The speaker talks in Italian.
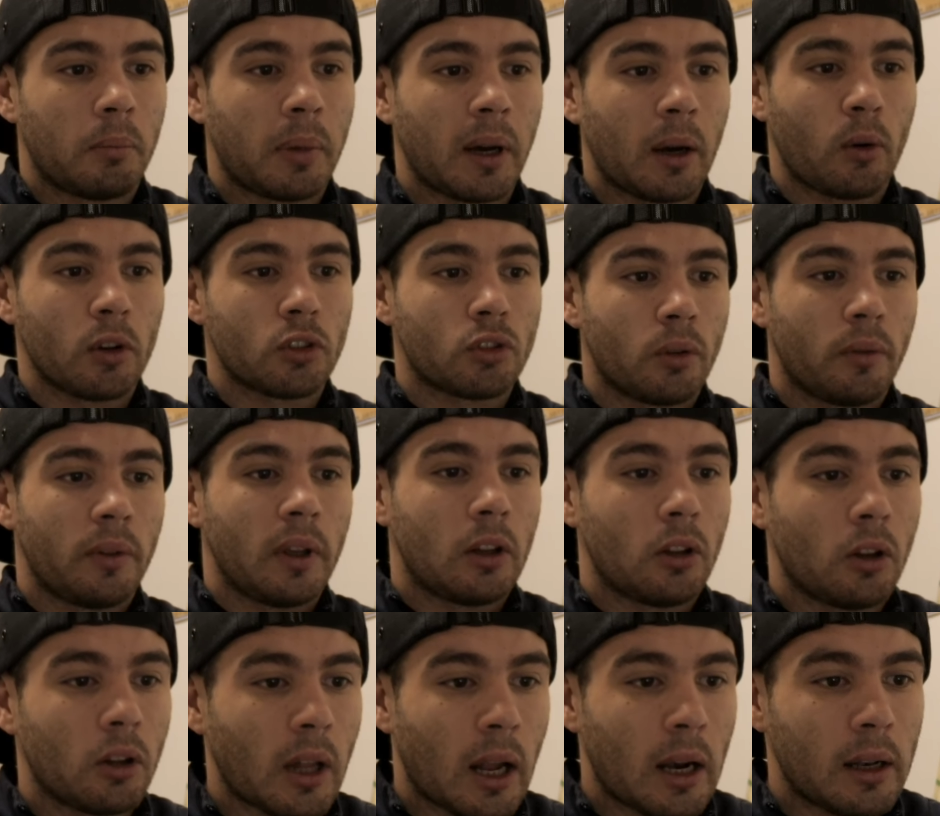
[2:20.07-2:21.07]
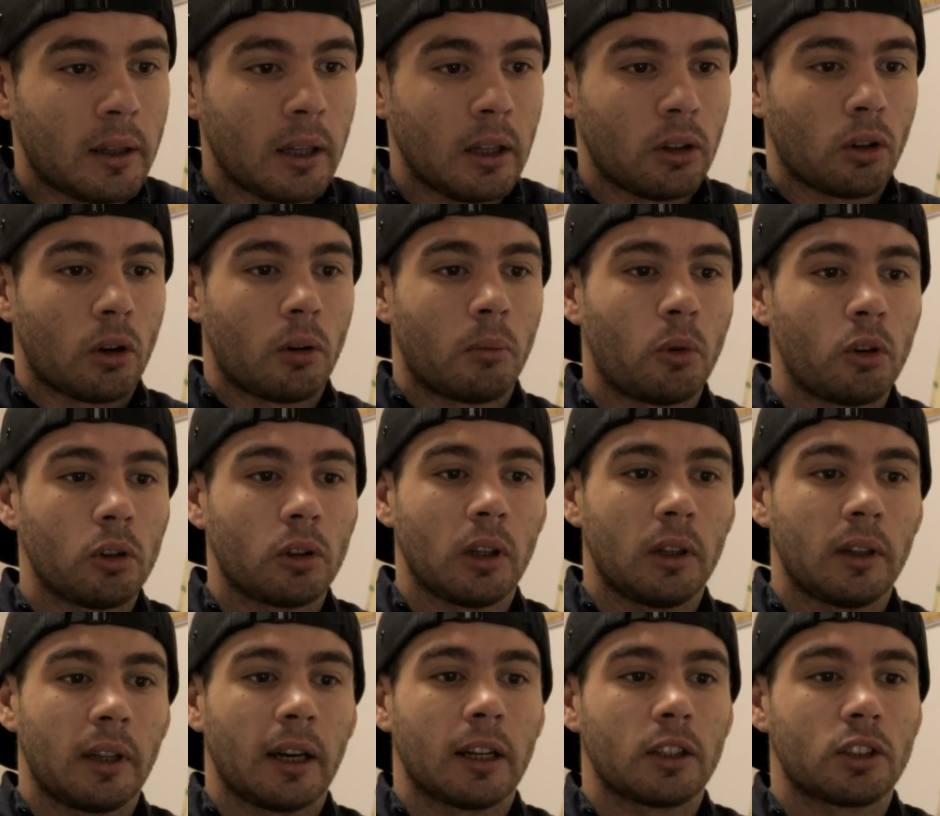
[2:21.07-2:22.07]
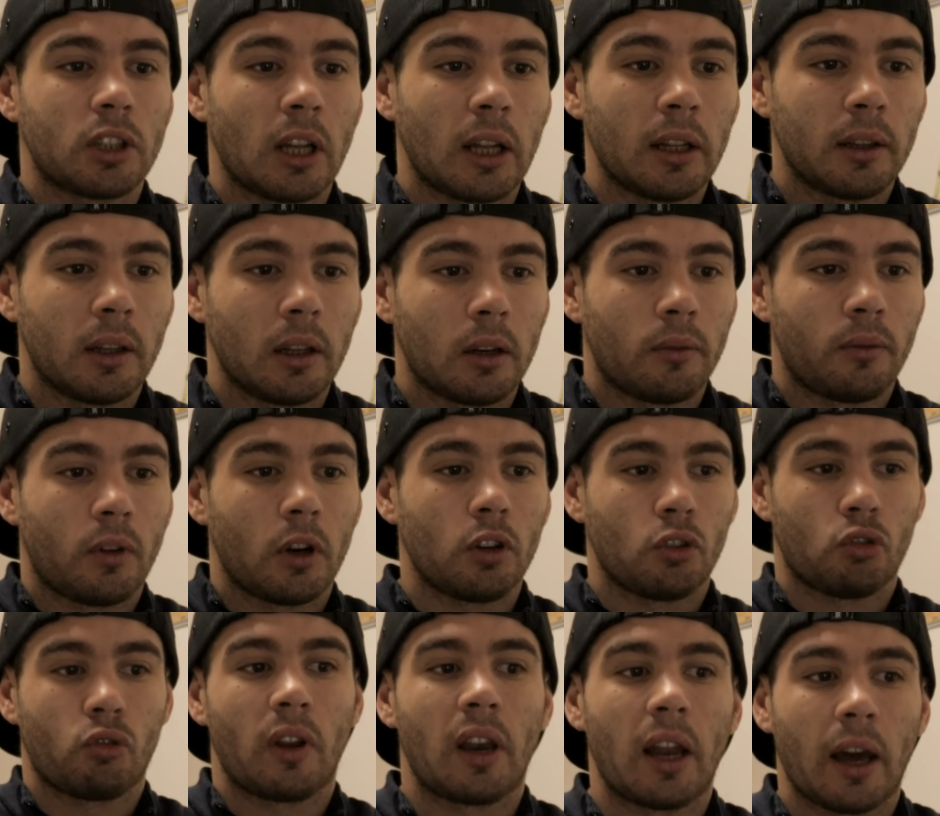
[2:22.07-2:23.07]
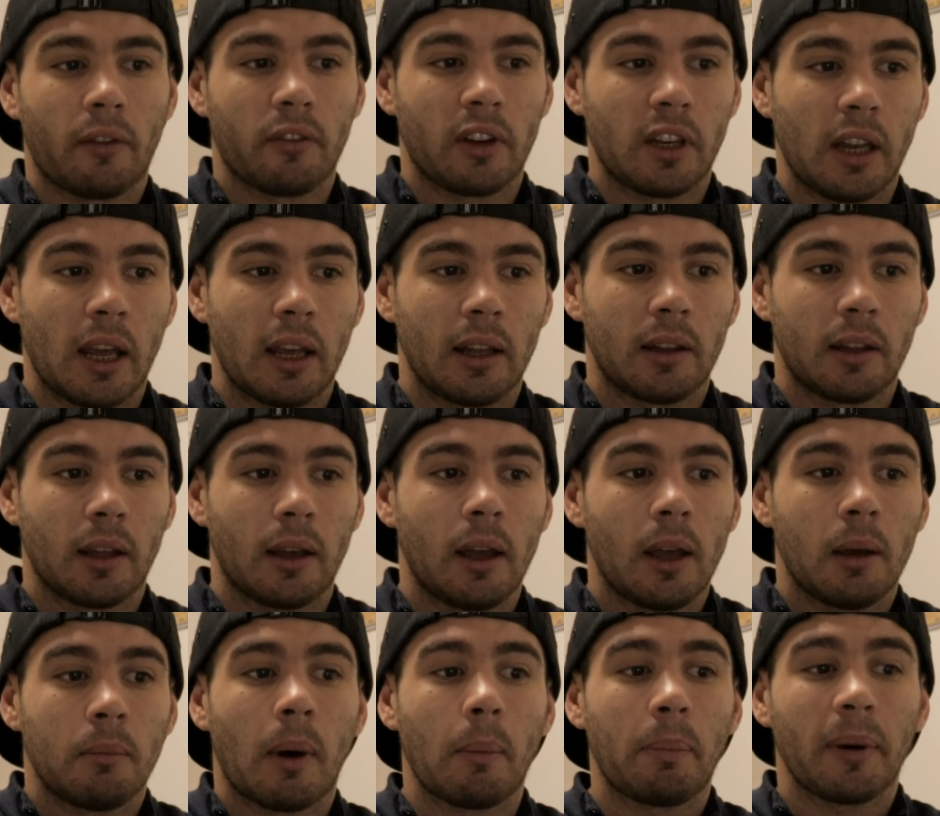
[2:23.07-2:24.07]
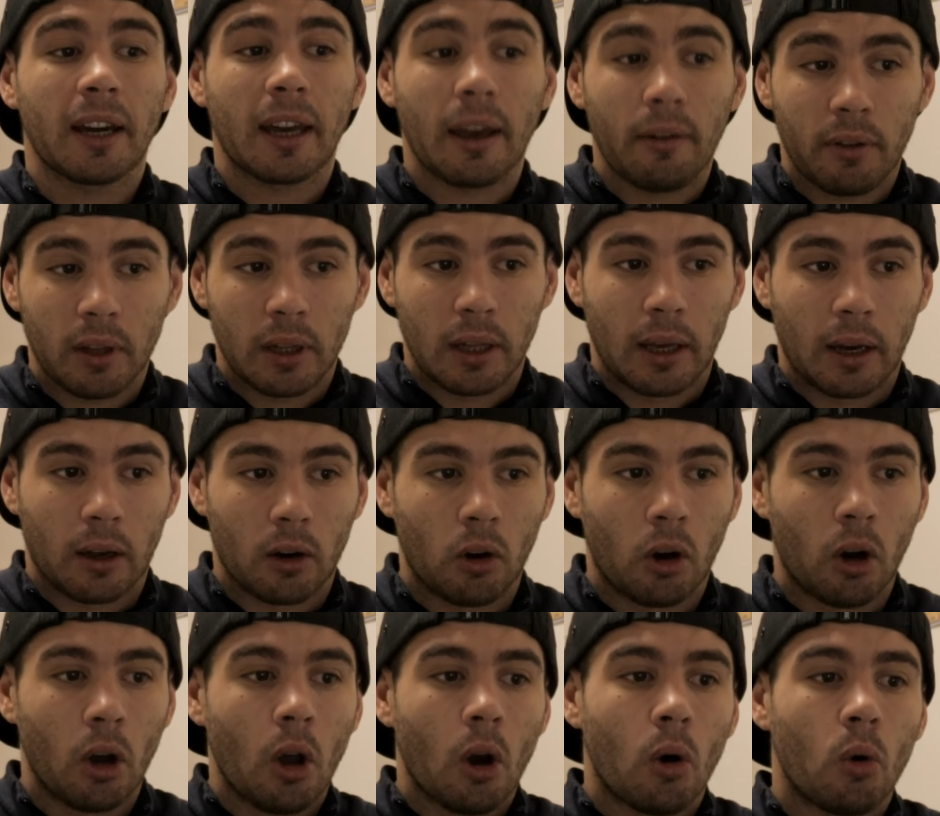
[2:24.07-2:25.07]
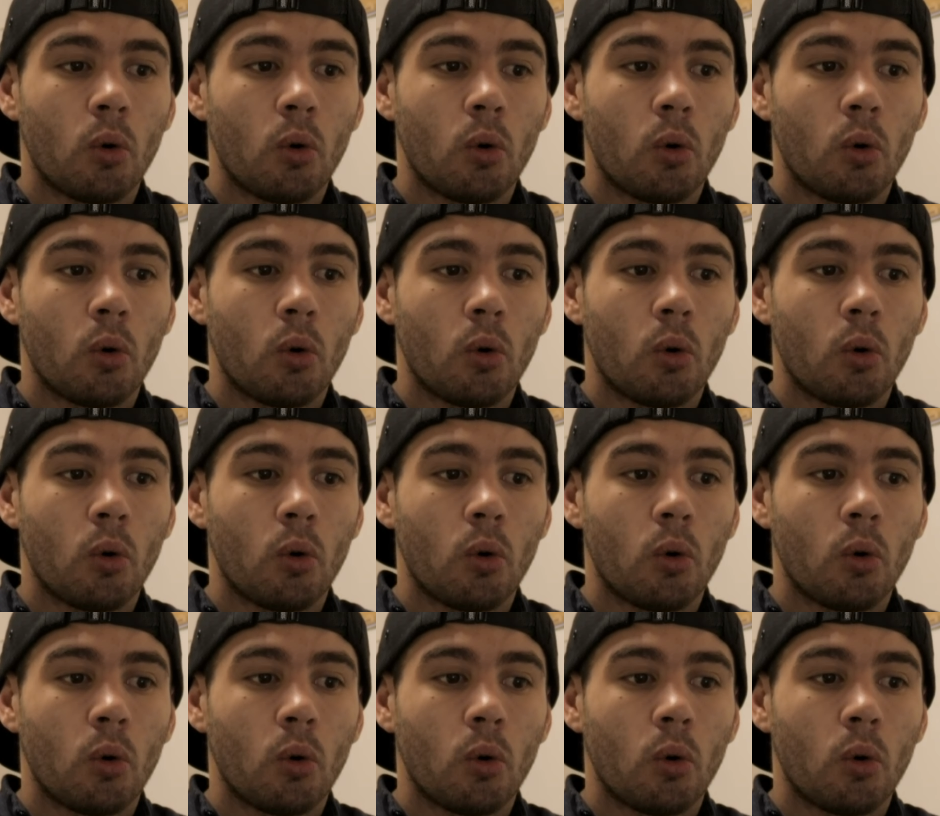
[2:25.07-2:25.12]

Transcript: Per questo video dal titolo molto interessante non voglio svelarvi niente, ma perché vederlo?